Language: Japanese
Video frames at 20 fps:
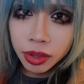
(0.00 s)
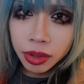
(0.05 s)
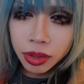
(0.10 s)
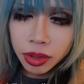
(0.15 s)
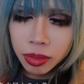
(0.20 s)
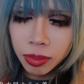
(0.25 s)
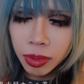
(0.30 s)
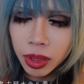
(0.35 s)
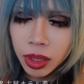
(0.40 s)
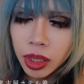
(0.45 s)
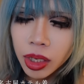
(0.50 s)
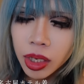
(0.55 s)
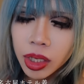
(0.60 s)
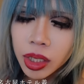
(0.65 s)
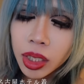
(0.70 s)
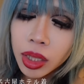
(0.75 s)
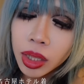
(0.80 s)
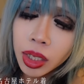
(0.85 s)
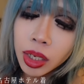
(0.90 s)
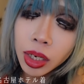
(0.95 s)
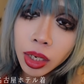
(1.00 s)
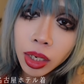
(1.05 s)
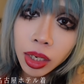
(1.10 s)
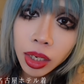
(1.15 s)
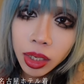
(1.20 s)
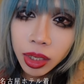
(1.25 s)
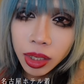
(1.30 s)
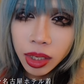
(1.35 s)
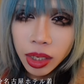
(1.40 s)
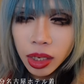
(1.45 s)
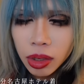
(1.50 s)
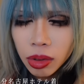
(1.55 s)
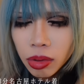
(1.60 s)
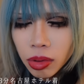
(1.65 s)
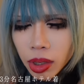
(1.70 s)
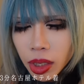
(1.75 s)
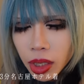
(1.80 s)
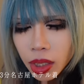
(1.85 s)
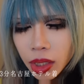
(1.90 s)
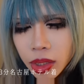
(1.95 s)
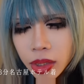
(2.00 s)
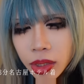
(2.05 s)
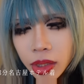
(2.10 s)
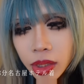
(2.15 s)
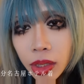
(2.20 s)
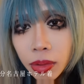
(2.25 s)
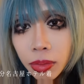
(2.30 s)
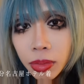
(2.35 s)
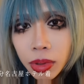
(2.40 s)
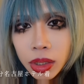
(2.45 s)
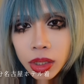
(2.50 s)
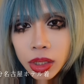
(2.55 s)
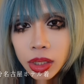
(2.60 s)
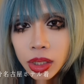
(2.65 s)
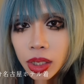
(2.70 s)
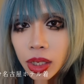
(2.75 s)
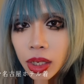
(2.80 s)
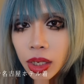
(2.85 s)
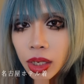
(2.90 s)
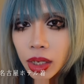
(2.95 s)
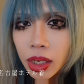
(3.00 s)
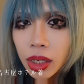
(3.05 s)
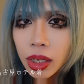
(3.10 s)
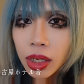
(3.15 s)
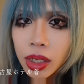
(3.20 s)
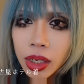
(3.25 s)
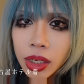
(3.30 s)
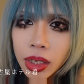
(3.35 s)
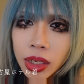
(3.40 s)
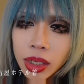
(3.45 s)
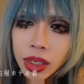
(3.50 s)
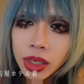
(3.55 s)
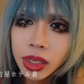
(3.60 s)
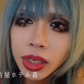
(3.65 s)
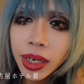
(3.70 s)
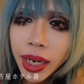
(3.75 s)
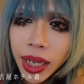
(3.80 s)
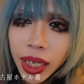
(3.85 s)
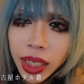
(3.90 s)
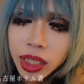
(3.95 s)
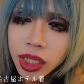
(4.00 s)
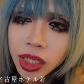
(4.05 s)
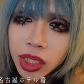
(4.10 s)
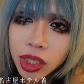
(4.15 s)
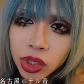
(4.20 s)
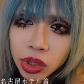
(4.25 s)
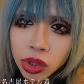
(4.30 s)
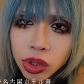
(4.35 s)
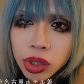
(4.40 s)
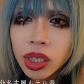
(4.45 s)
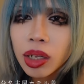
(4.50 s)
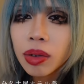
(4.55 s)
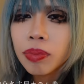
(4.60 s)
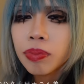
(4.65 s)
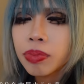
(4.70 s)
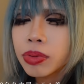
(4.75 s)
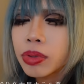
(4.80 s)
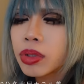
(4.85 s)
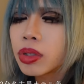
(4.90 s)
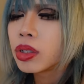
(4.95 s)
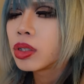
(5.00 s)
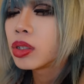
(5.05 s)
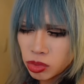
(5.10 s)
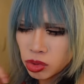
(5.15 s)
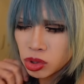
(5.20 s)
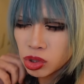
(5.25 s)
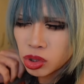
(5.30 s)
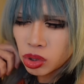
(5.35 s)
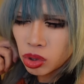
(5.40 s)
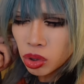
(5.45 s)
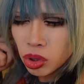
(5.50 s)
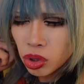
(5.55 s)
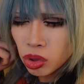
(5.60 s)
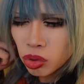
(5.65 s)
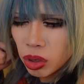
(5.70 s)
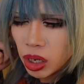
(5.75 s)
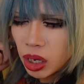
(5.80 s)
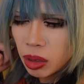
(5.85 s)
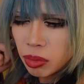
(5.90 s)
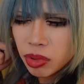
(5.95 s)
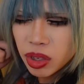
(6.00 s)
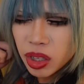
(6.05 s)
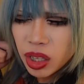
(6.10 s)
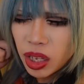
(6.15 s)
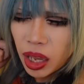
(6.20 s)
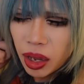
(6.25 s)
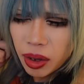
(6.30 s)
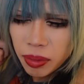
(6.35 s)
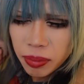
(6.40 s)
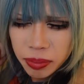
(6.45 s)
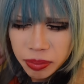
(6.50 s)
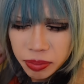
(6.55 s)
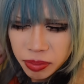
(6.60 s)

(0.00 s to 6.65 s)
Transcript: 車で寝てたら名古屋に着きました0時13分もうちょっと今日は眠いんで